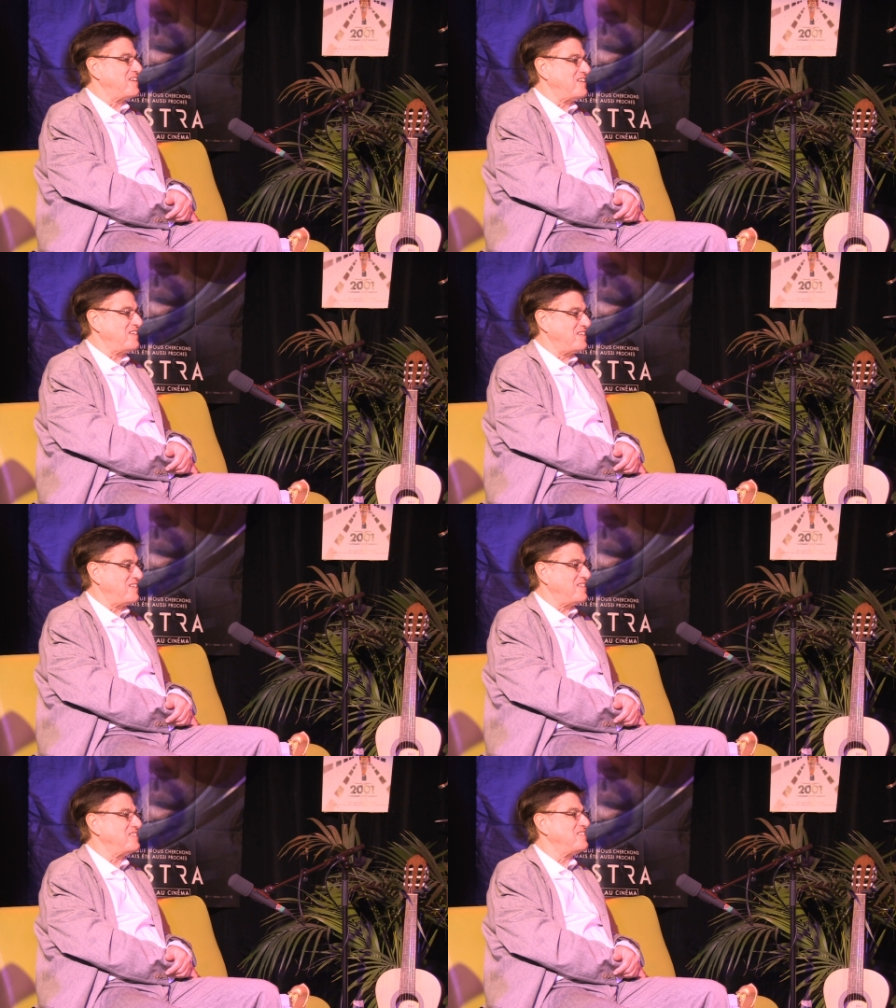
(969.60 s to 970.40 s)
plus tard
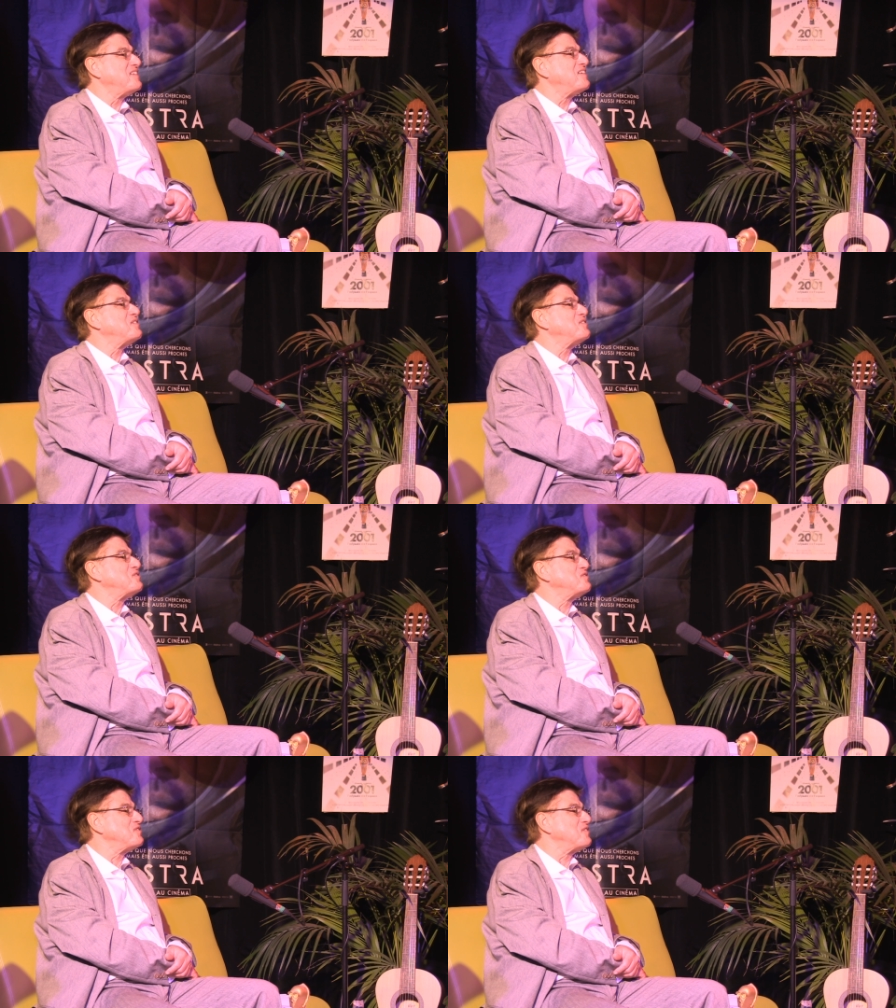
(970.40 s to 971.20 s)
dans cette, dans
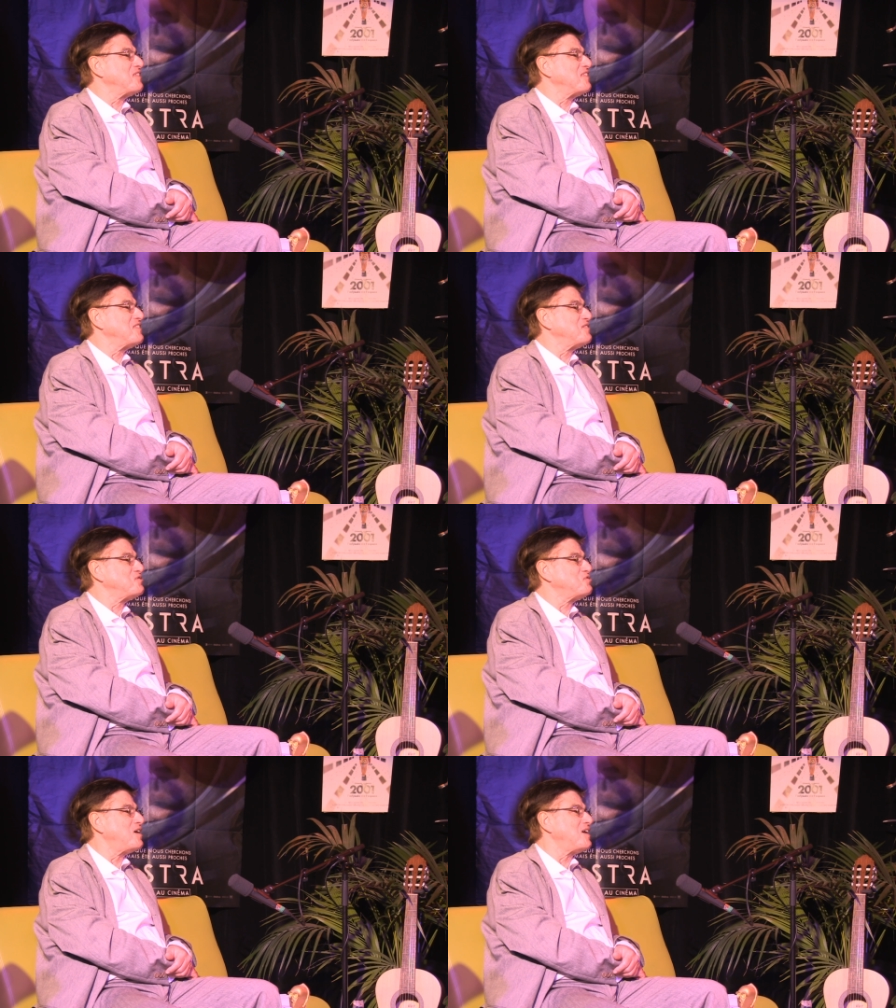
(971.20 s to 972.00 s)
cette suite.
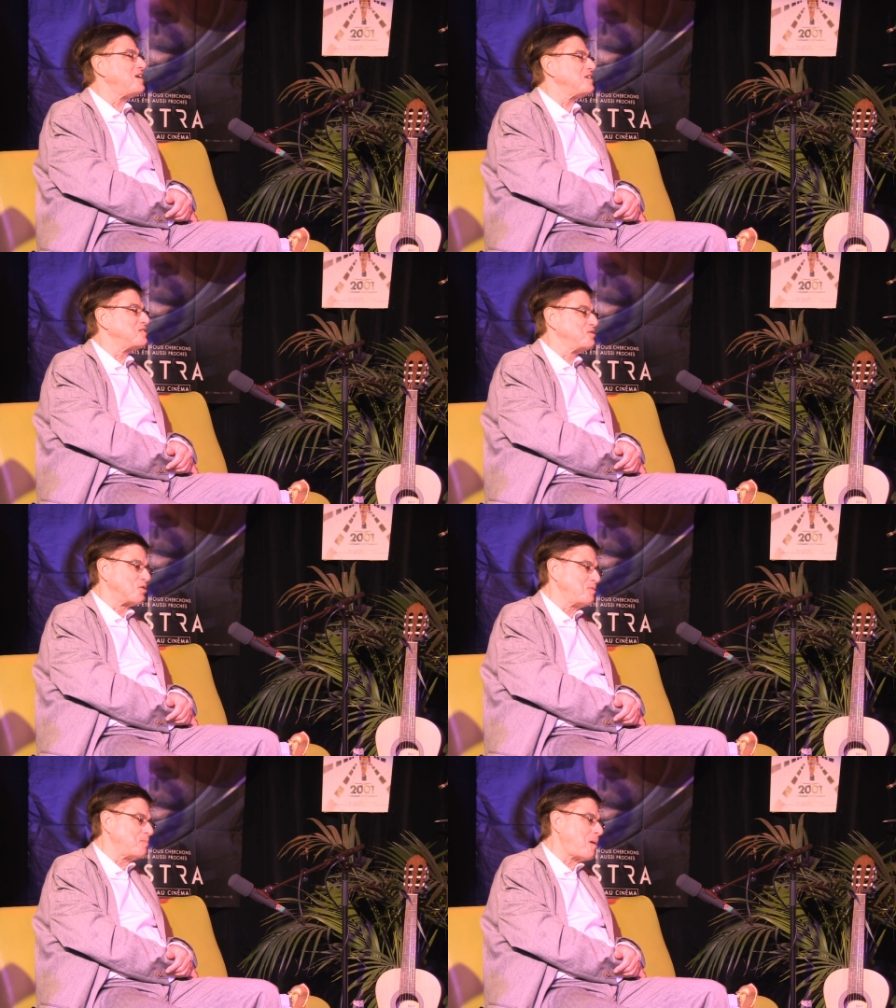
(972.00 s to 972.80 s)
Voilà,
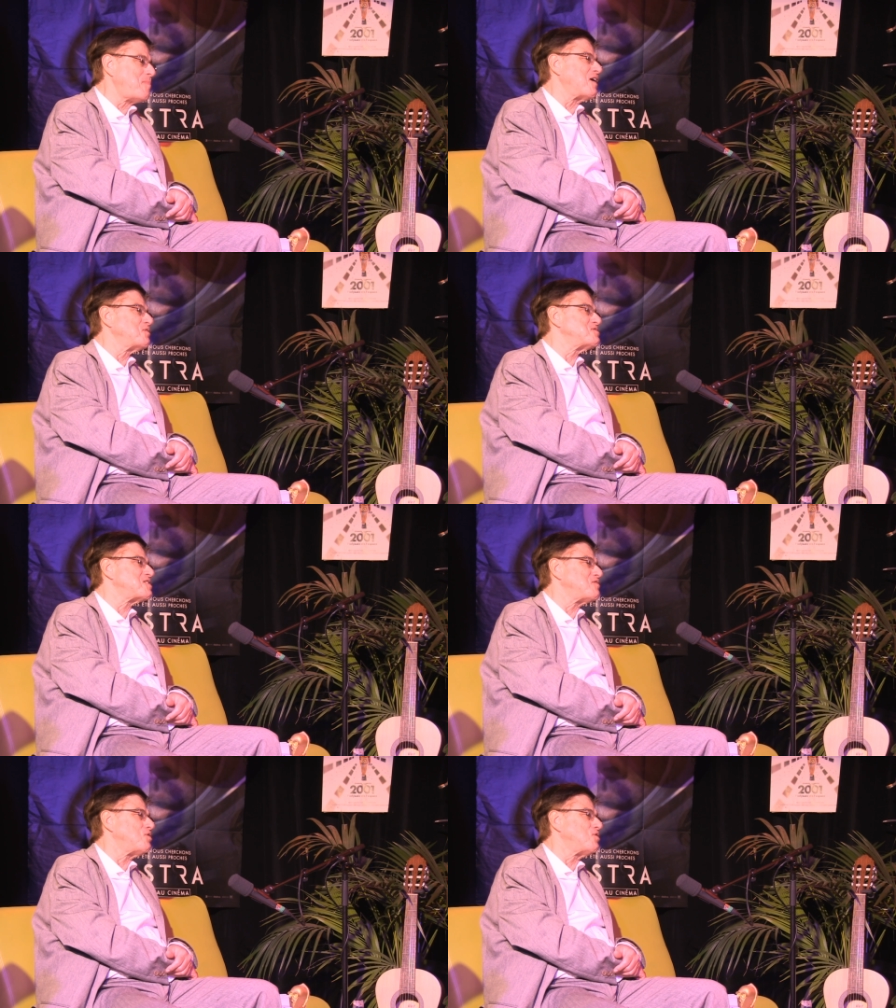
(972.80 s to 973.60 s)
donc, mais pas par
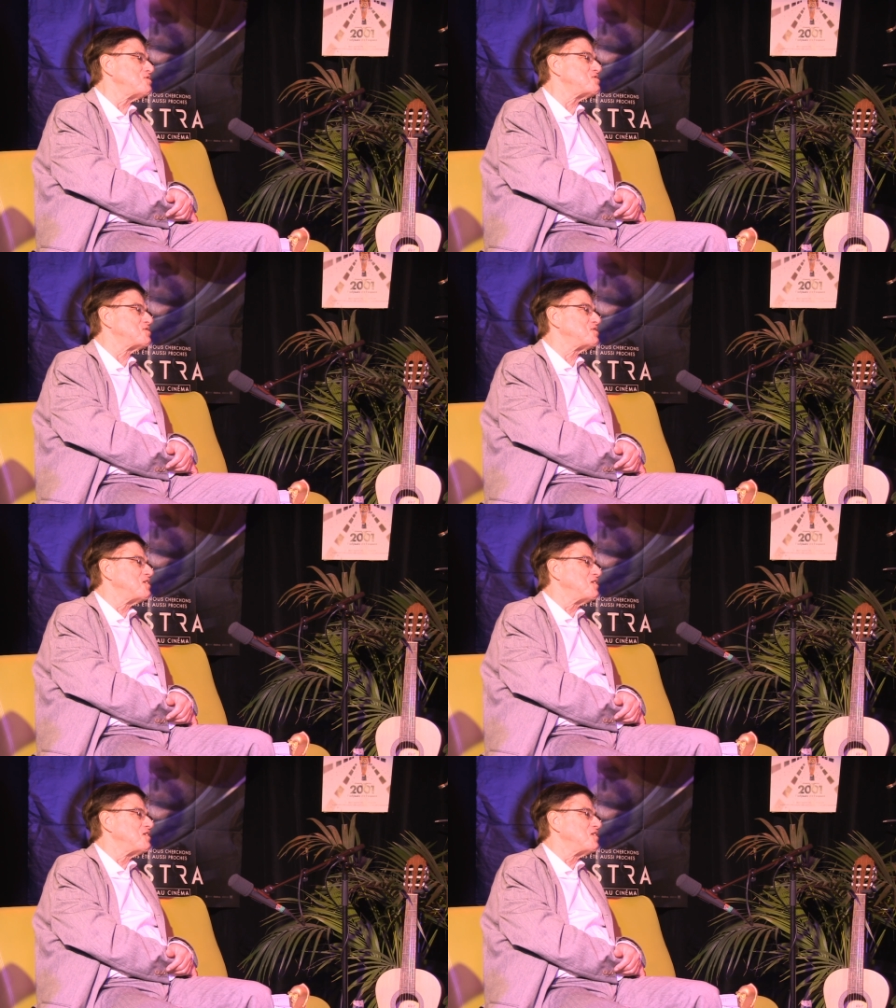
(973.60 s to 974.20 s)
Gustave Holst.